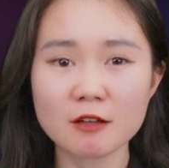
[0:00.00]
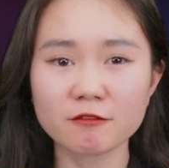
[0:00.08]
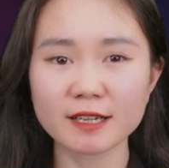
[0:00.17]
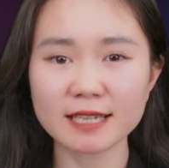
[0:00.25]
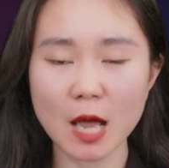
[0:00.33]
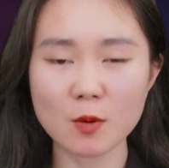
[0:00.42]

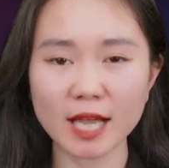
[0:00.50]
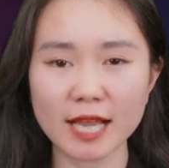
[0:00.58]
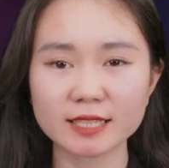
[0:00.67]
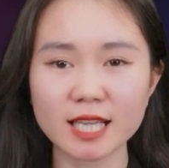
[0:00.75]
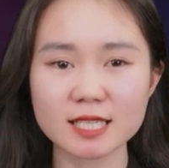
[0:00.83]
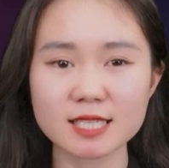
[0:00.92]
phần nào cải
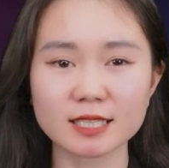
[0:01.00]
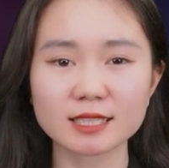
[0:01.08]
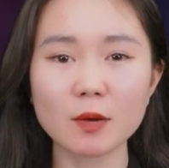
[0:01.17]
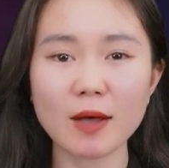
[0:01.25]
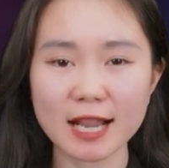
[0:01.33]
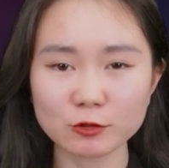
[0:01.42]
thiện chỉ
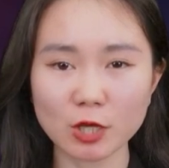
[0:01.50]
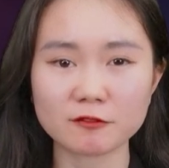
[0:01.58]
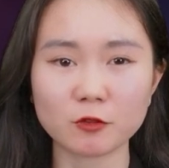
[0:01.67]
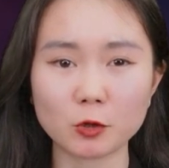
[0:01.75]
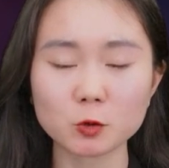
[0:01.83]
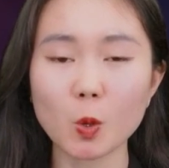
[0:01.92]
tiêu an toàn
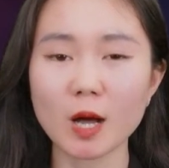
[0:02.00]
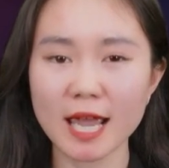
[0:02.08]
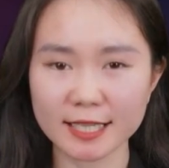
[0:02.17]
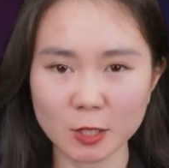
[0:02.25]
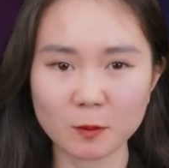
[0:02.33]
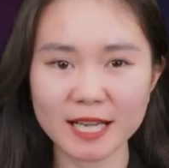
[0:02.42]
vốn của
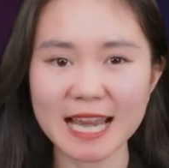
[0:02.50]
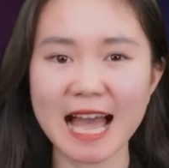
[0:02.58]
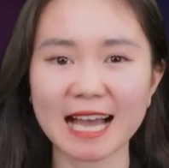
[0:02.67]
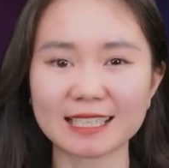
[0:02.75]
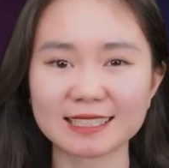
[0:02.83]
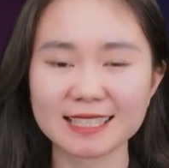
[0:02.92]
hệ thống ngân
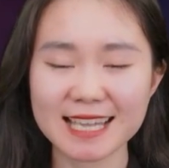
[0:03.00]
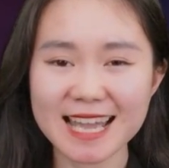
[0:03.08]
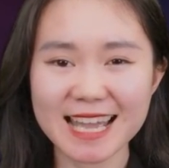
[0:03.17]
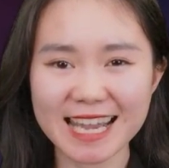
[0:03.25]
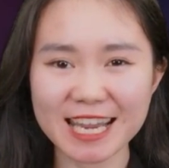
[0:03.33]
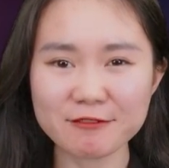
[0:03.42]
hàng.
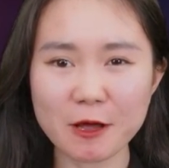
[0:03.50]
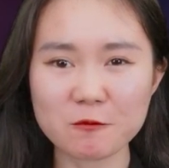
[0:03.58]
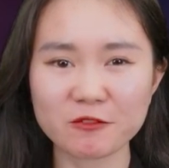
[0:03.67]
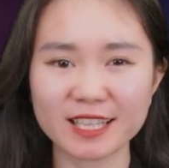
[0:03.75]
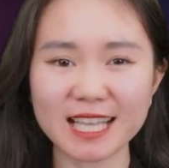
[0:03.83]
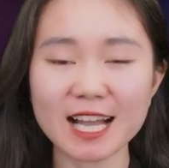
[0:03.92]
Hy vọng
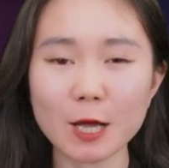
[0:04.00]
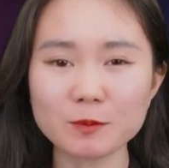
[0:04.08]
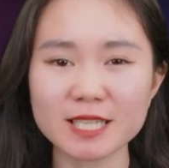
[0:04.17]
với các góc